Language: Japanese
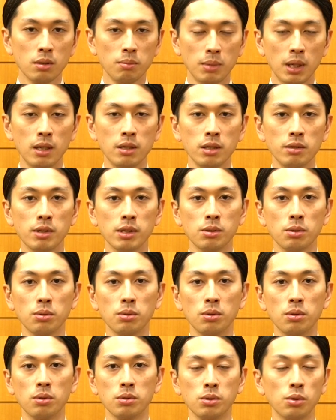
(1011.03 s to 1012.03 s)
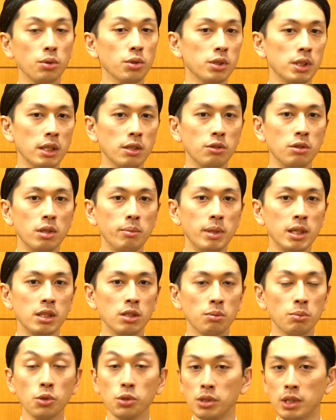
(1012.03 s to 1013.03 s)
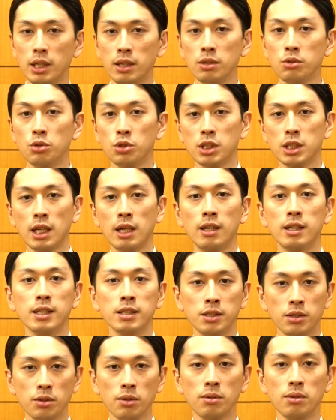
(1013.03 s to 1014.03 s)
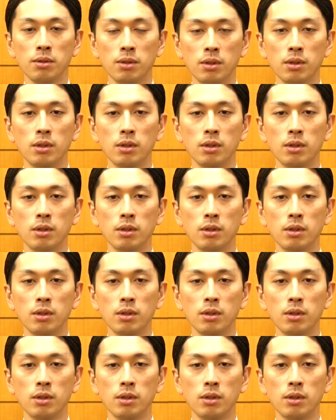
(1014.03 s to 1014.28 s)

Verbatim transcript: まあ、あるいはそのそういうセルフイメージを持っているとしたらですよ